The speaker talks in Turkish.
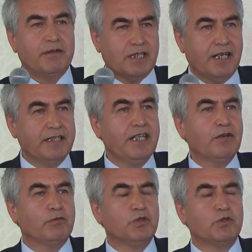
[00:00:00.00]
Mesela
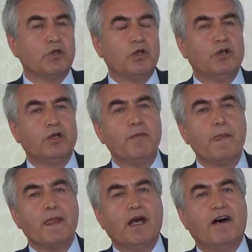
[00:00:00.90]
niye bunu söylüyorum?
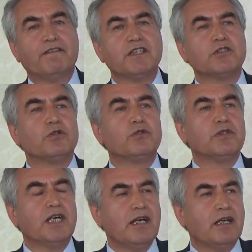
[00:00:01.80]
Hafta
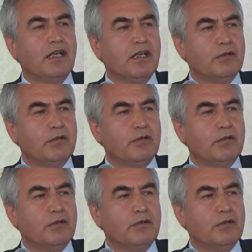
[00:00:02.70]
sonunda